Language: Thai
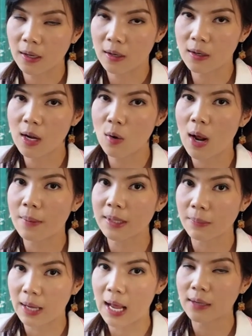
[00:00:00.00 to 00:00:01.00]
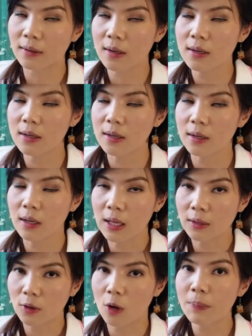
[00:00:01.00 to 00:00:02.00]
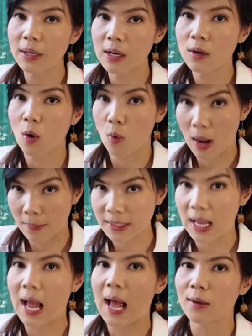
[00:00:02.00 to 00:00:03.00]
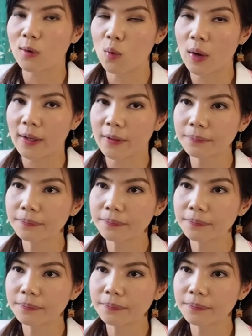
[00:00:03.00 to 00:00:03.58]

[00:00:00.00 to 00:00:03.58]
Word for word: เรื่องความสำคัญก็คือต้องเป็นเรื่องของความสะอาดด้วย